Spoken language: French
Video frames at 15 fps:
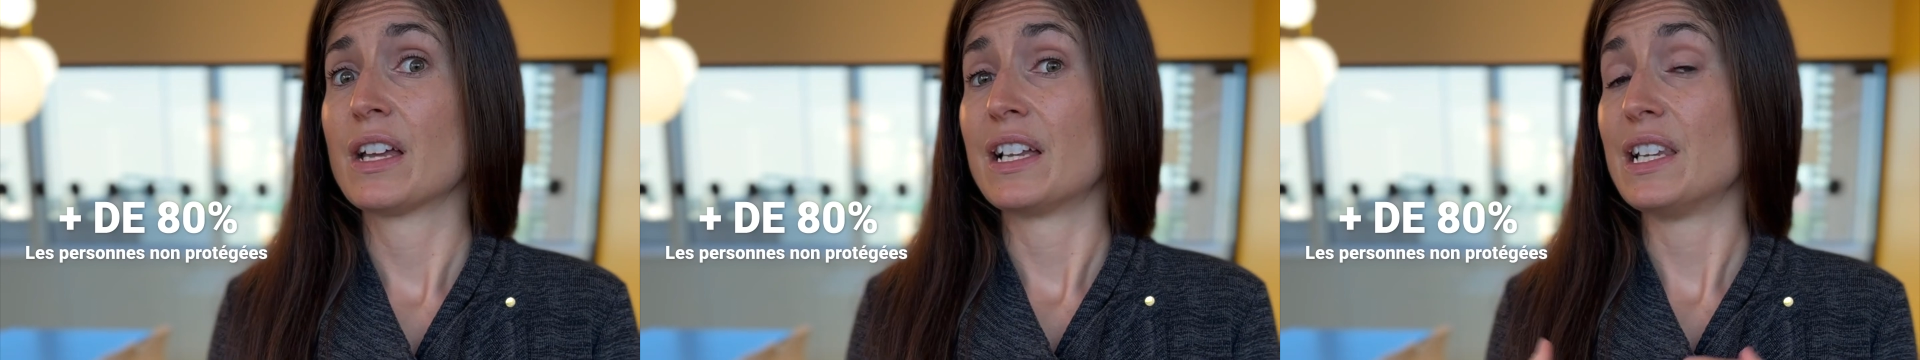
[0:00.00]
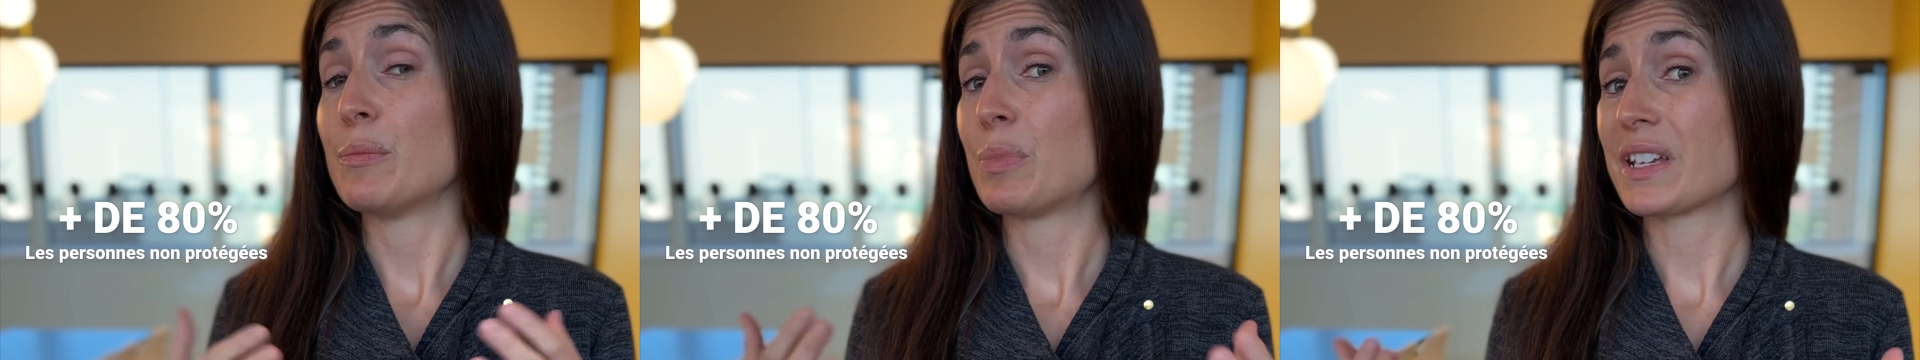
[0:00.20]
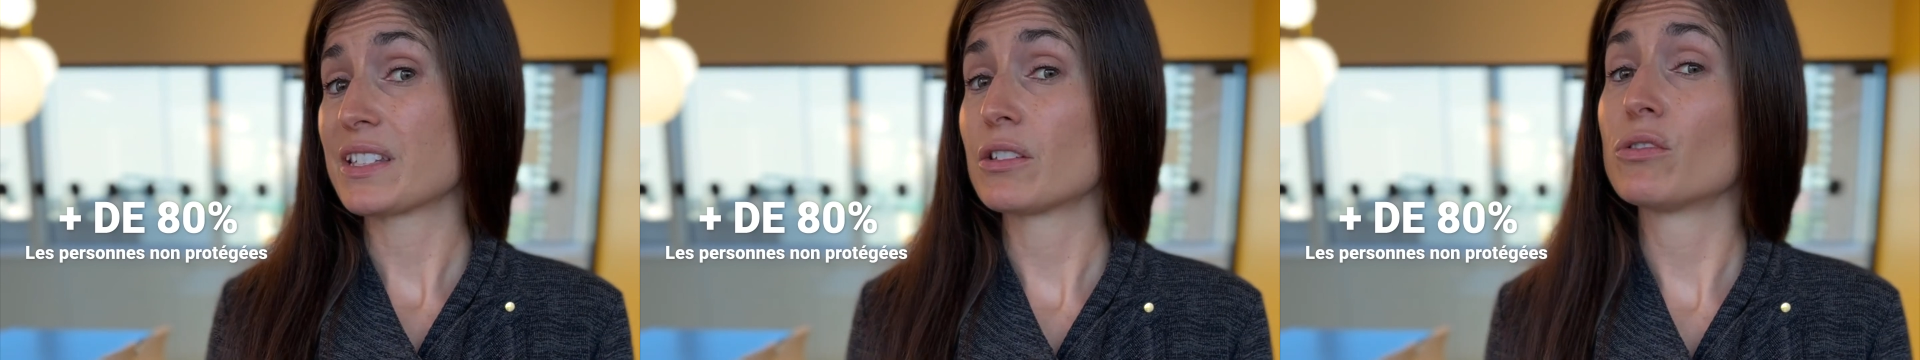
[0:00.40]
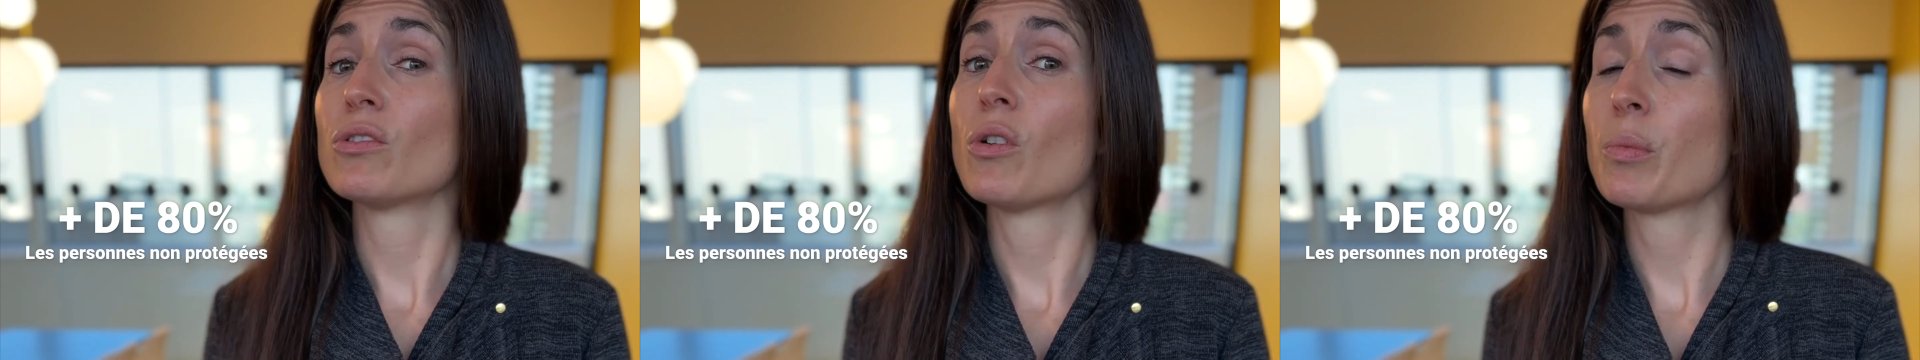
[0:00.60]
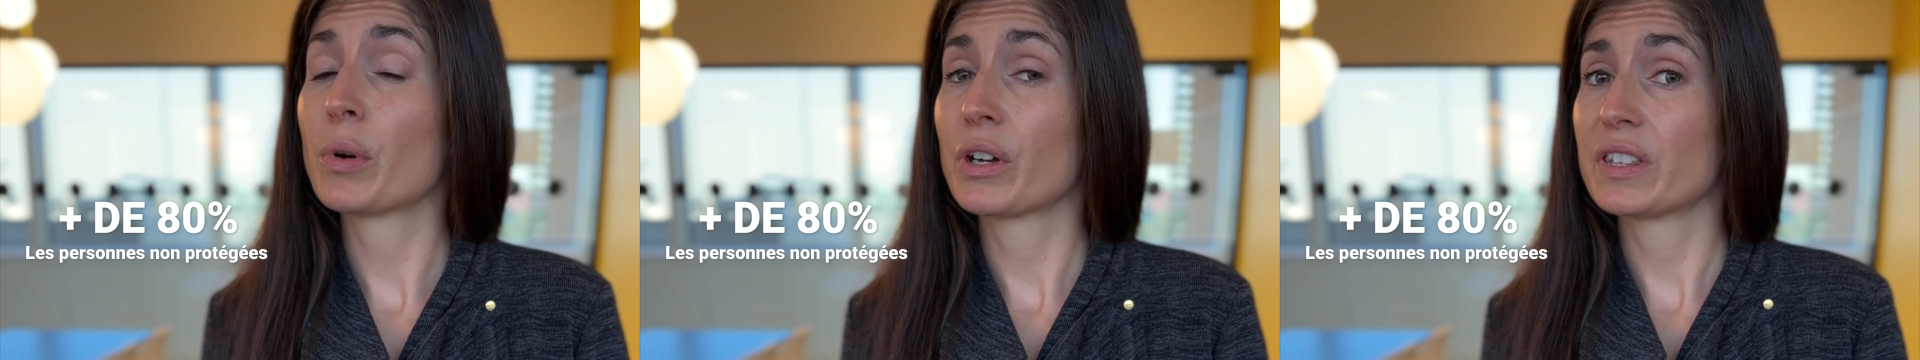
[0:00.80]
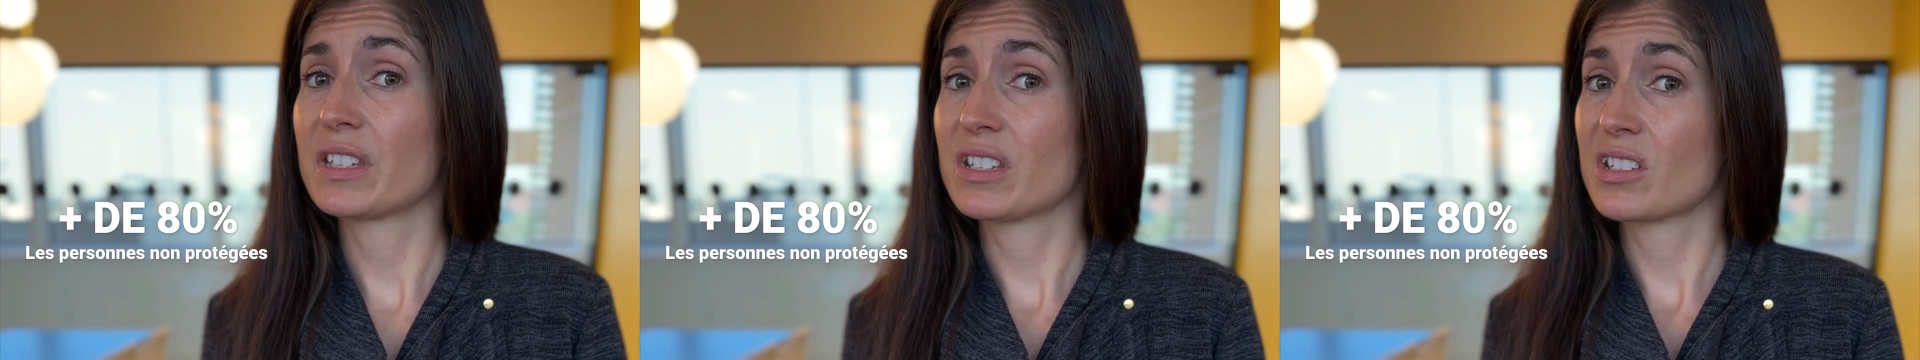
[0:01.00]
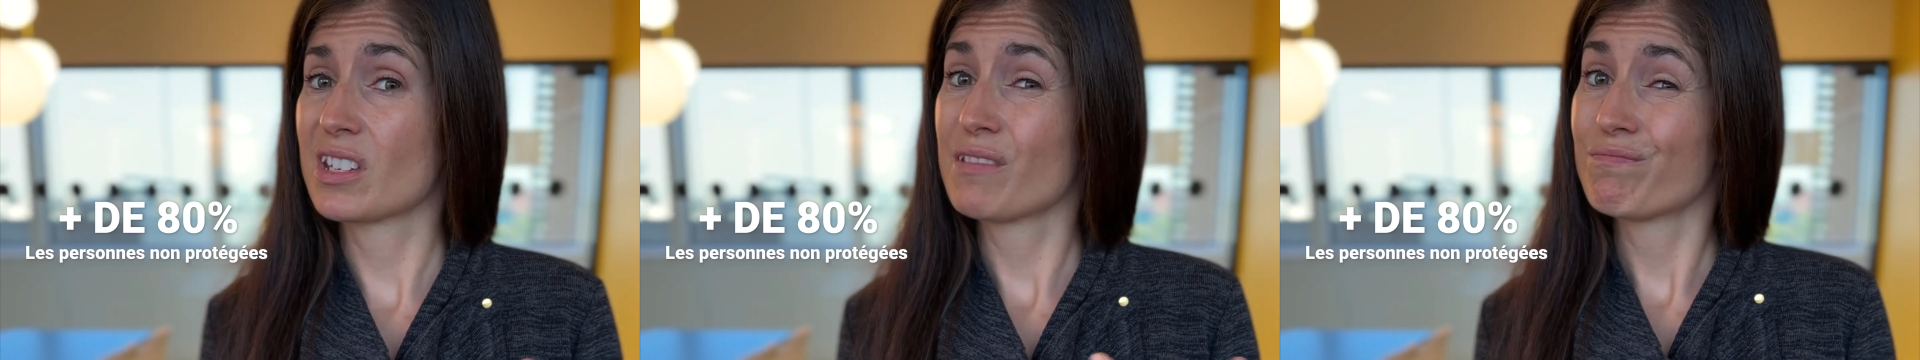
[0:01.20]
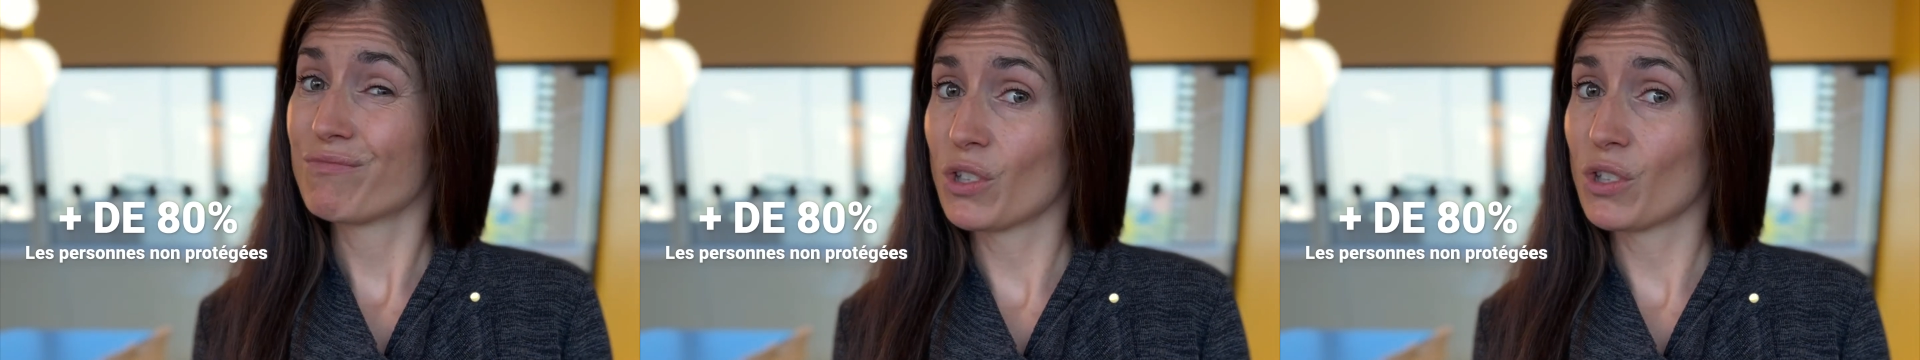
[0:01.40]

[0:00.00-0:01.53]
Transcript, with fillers: les personnes non protégées,